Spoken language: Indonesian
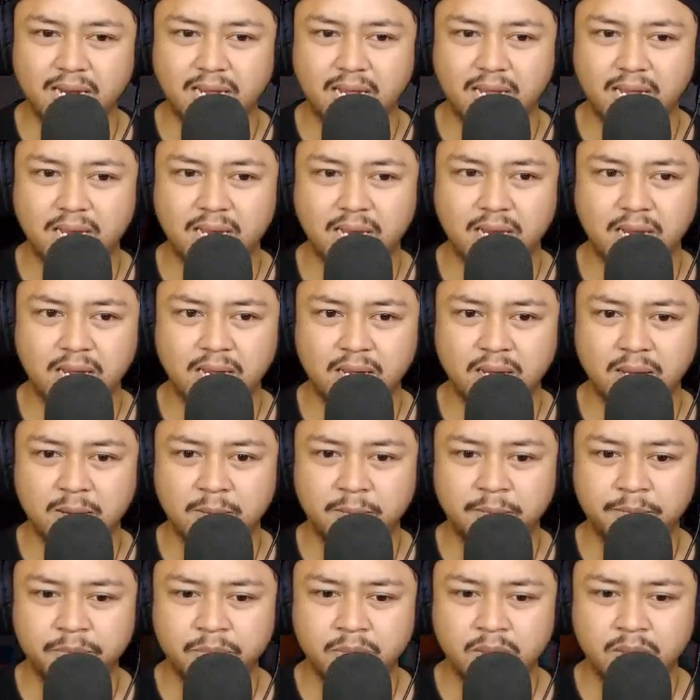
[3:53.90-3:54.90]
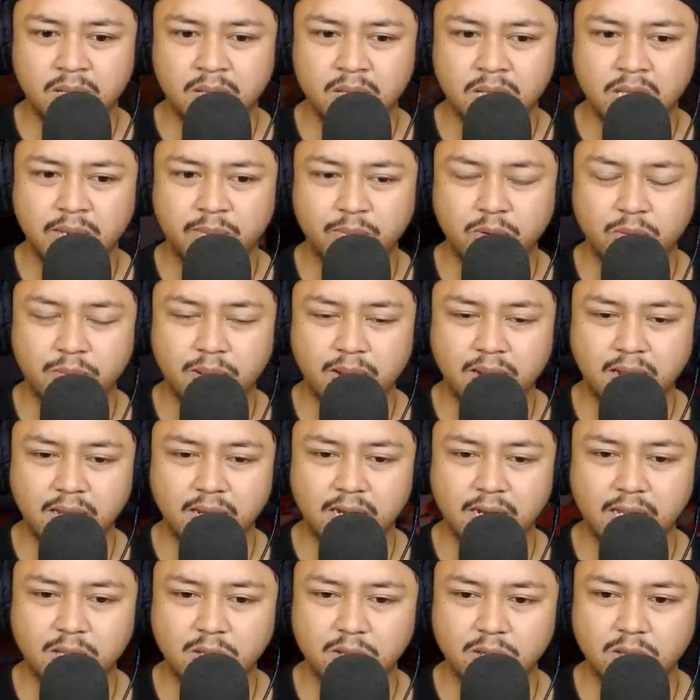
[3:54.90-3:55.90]
kayaknya ya. Jemur pakaian
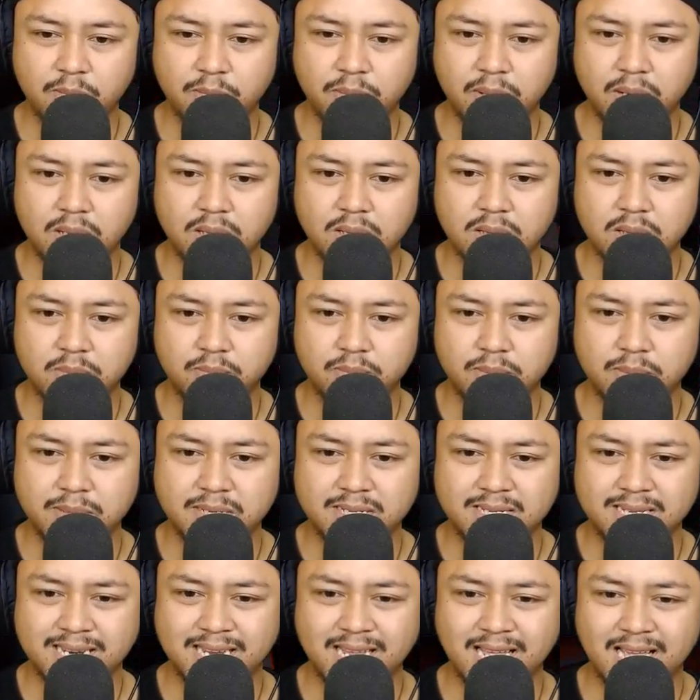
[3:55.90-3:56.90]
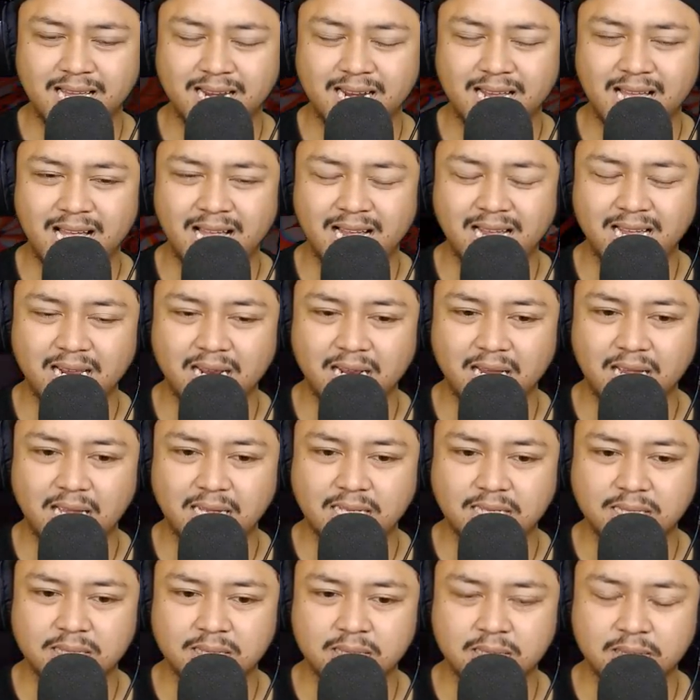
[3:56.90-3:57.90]
atau tempat persediaan air,
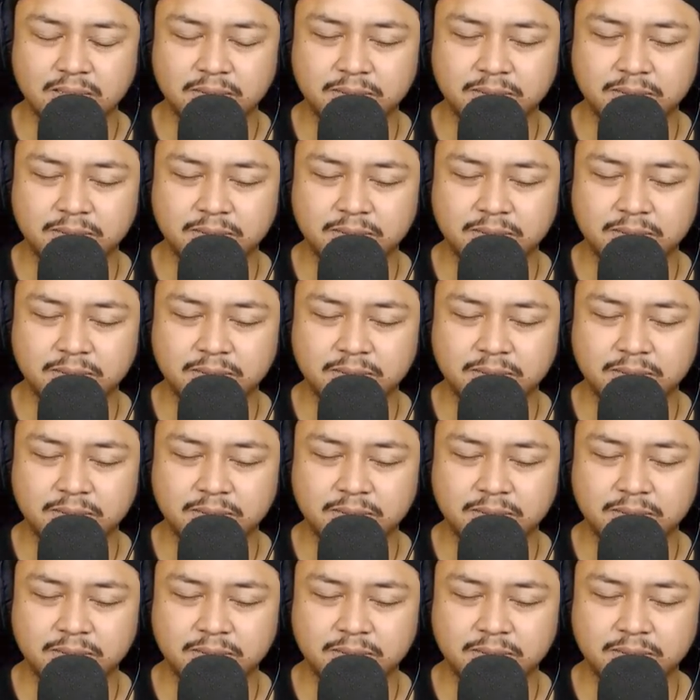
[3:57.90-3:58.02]
guys.